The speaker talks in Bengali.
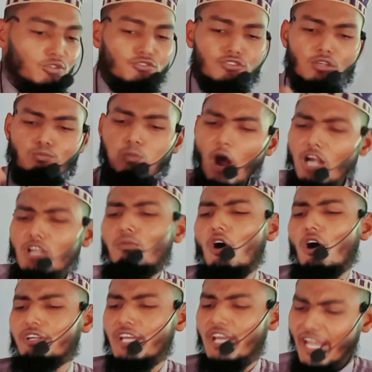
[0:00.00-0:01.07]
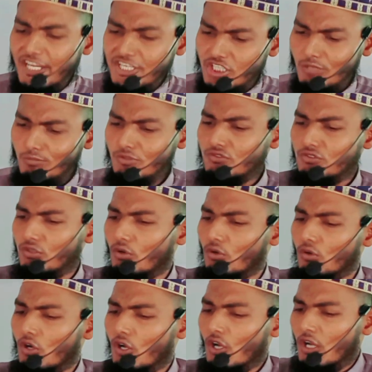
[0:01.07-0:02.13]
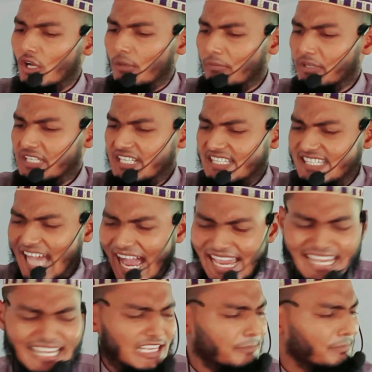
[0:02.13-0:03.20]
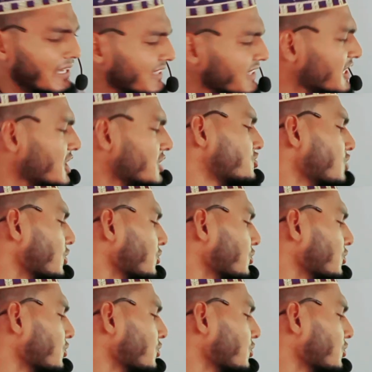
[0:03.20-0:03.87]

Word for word: সমস্ত বর্বর এই সমস্ত মানে জাহেল ব্যক্তিদের